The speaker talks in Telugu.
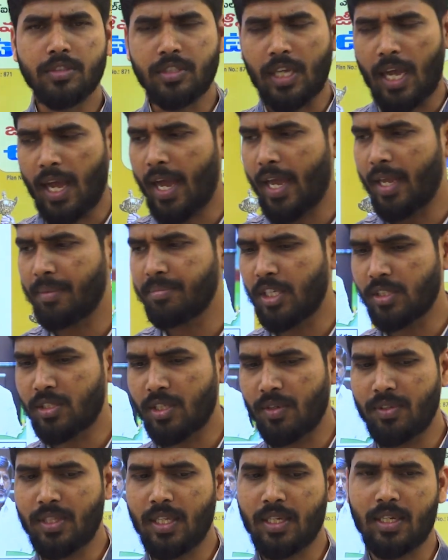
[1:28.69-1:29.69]
సహాయం
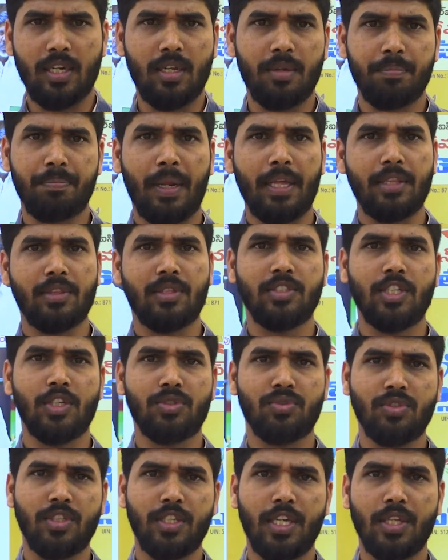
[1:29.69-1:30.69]
చేసే విధంగానే ప్రయత్నం
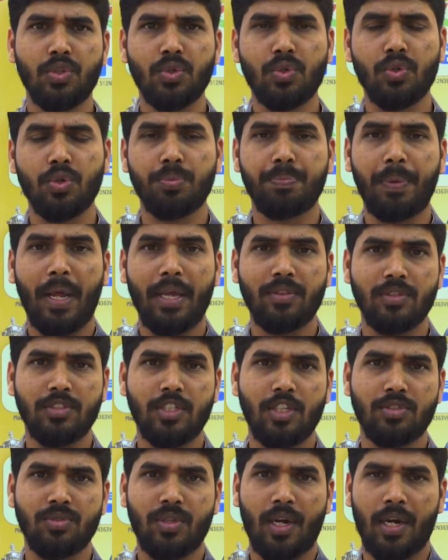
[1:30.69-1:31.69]
చేస్తుంది ఎందుకు ప్రయత్నం
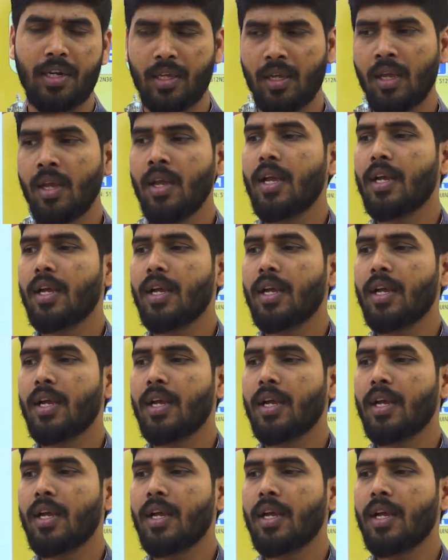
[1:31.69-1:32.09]
చేస్తుంది అంటే